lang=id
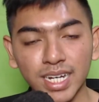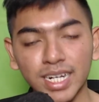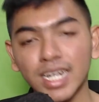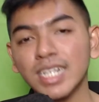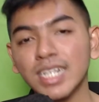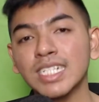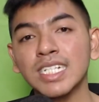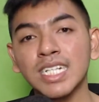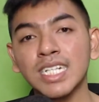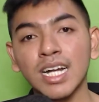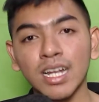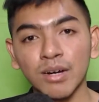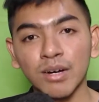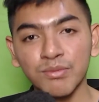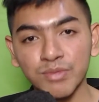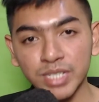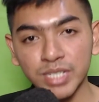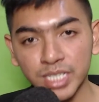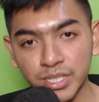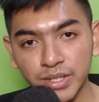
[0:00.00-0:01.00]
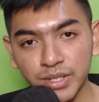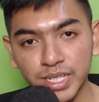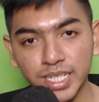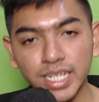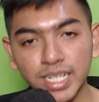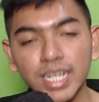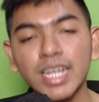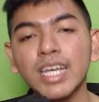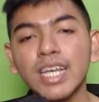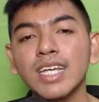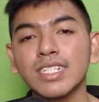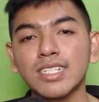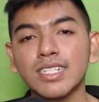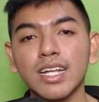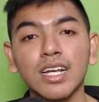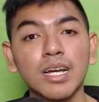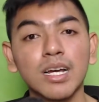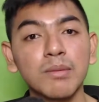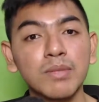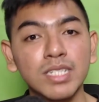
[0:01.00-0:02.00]
Nah, di dalam video ini
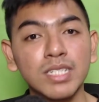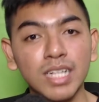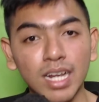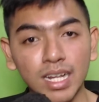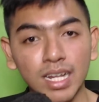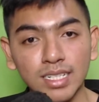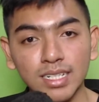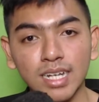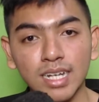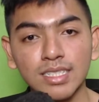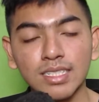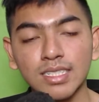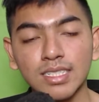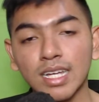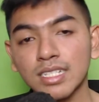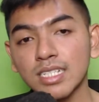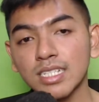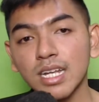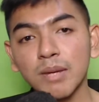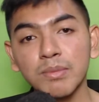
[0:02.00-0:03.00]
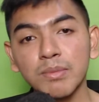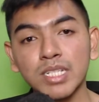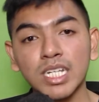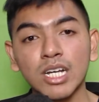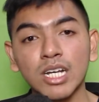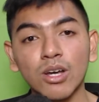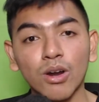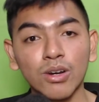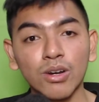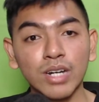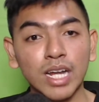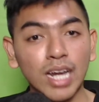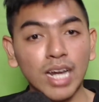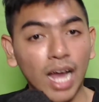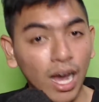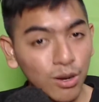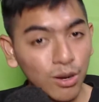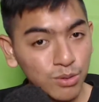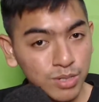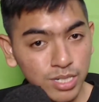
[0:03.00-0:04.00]
saya akan menjelaskan tentang cara menyinkronkan
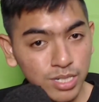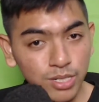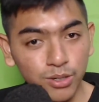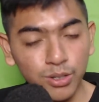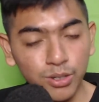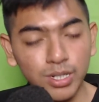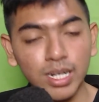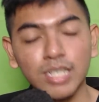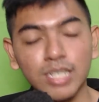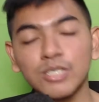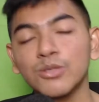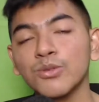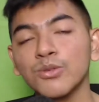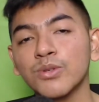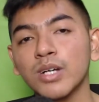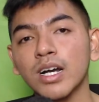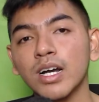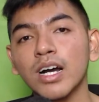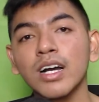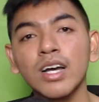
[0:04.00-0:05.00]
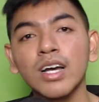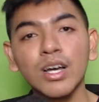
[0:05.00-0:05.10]
audio dan juga